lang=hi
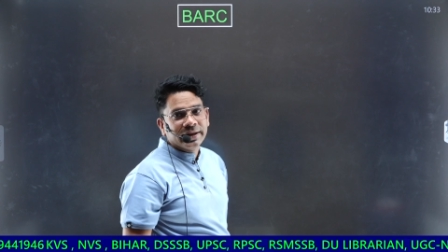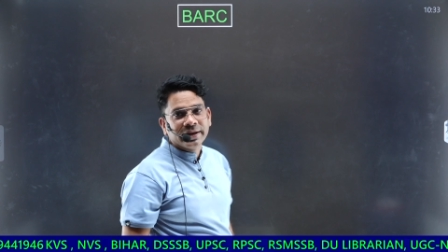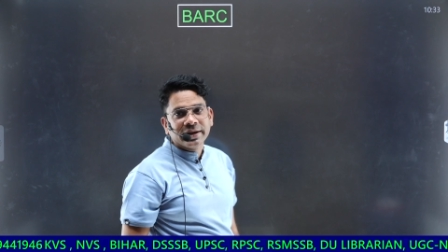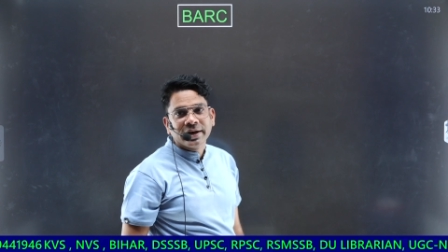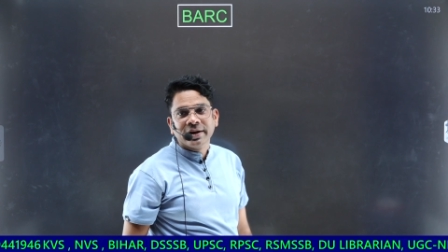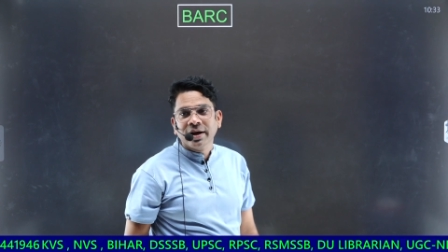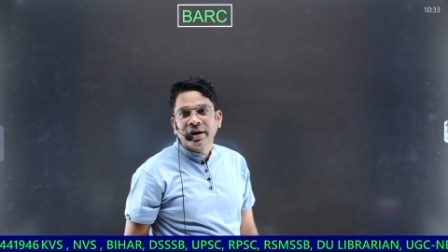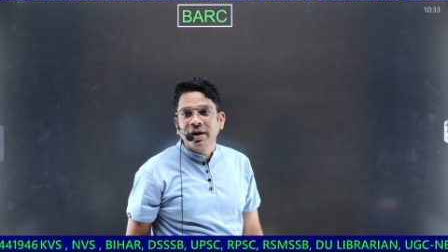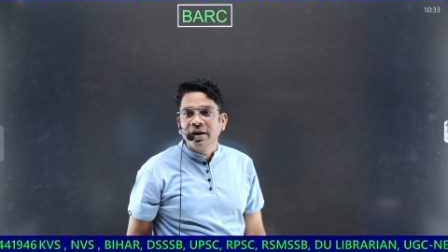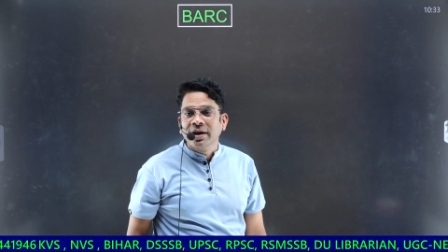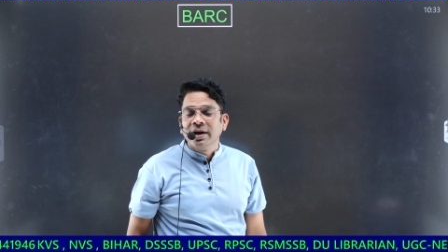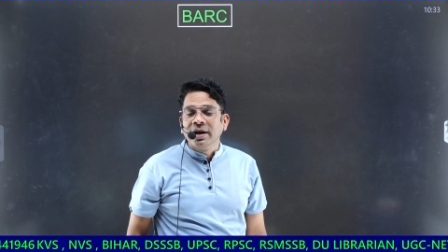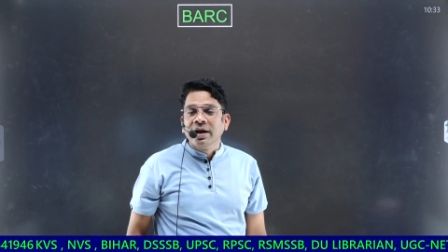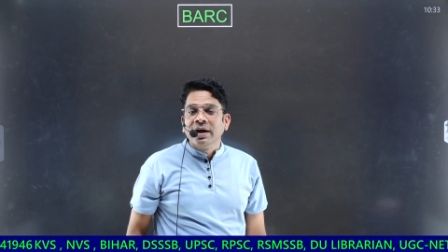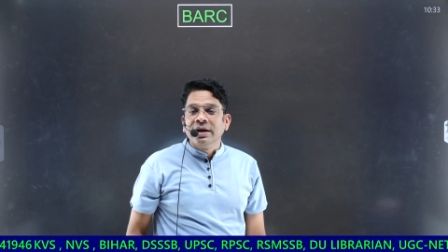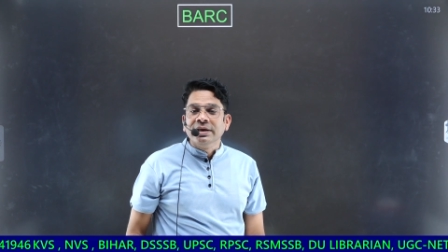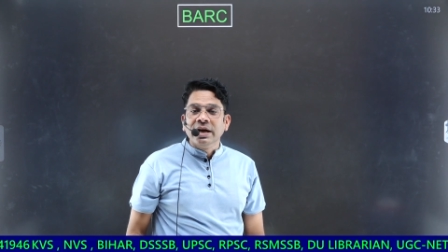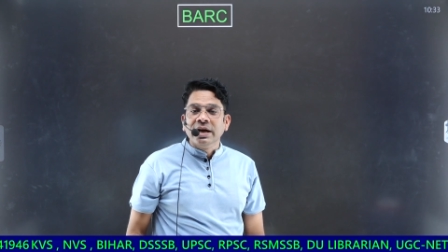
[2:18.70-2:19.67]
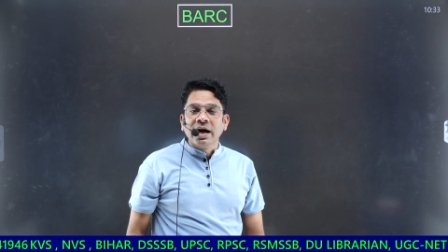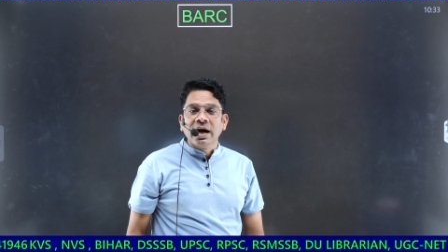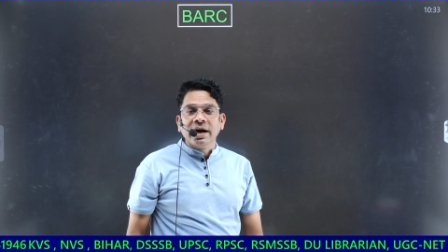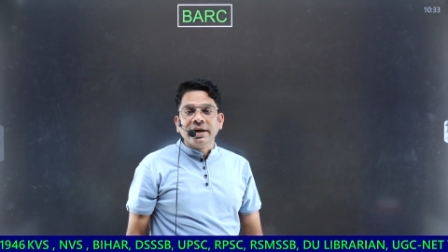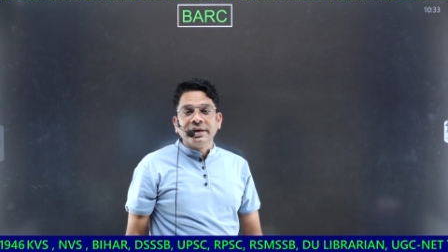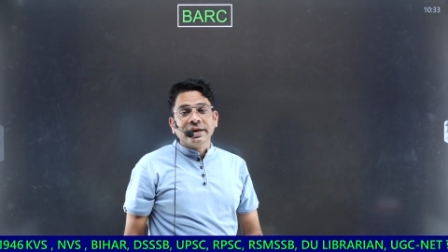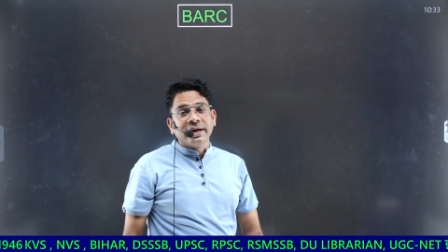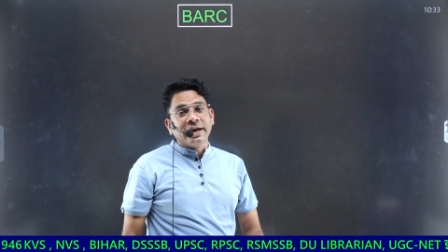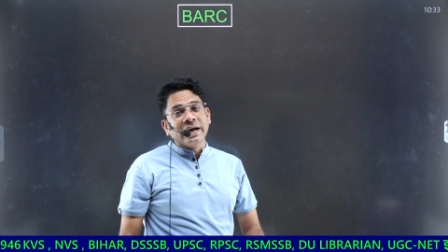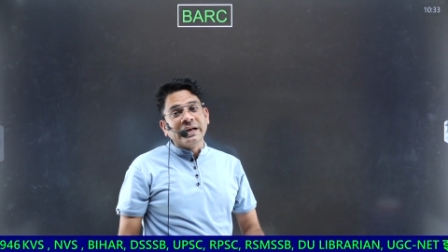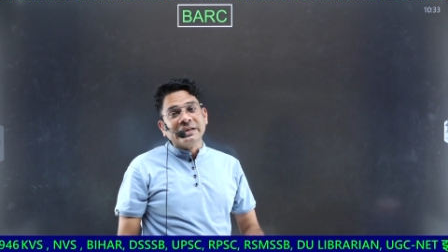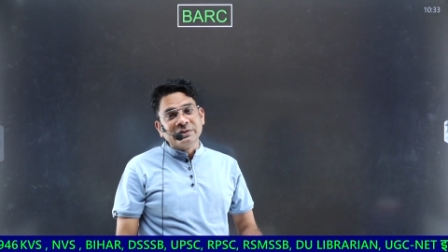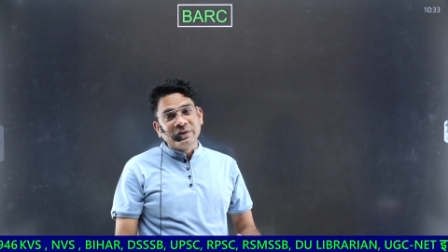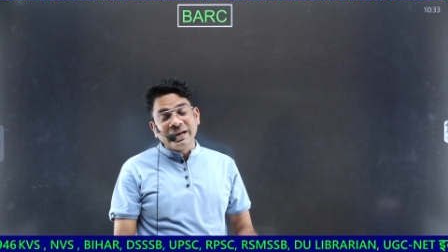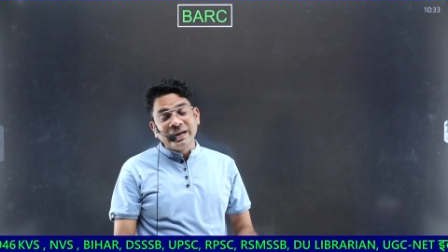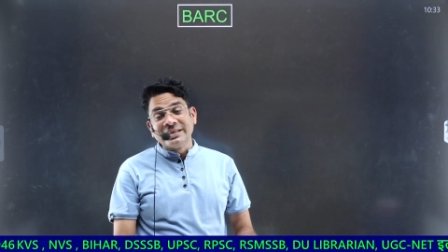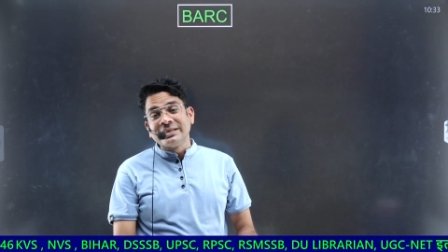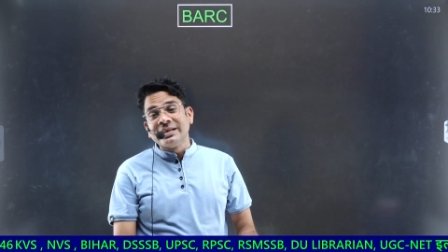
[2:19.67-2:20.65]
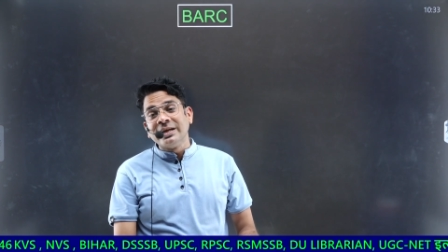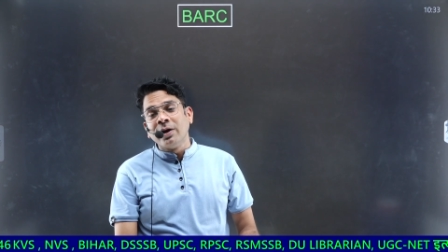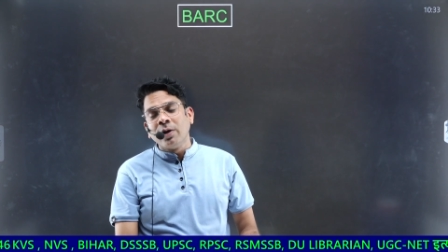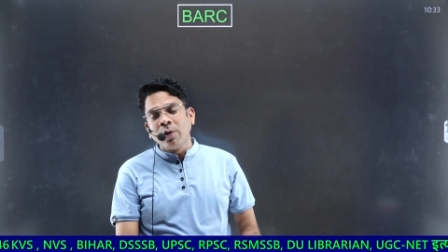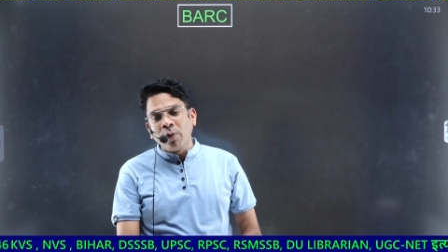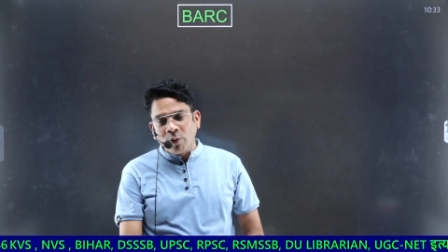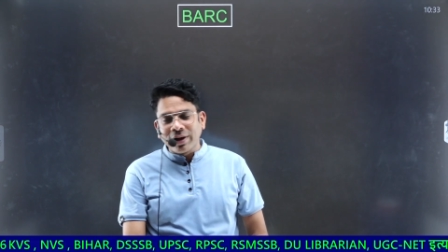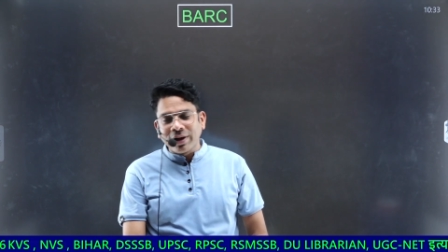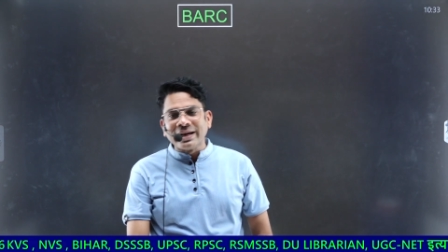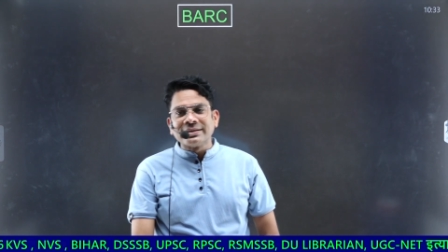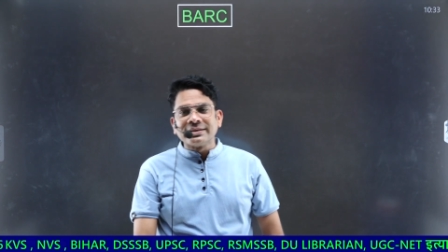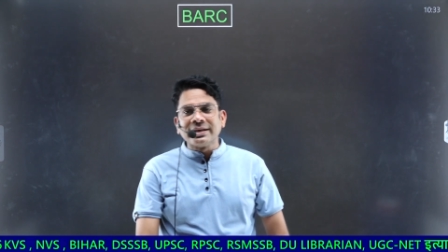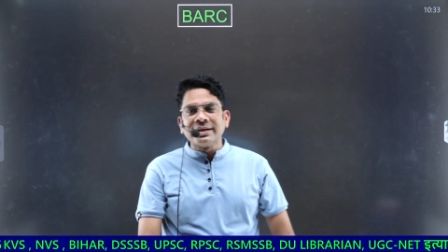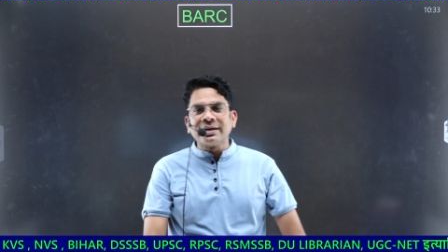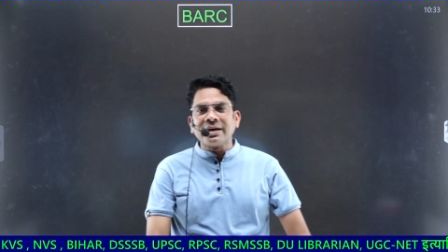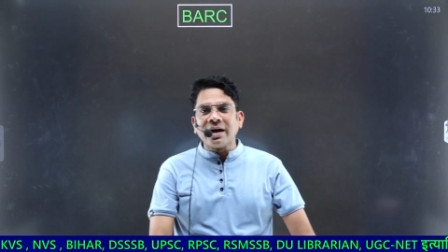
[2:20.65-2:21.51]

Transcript: है ना या यह जो है इसकी लोकेशन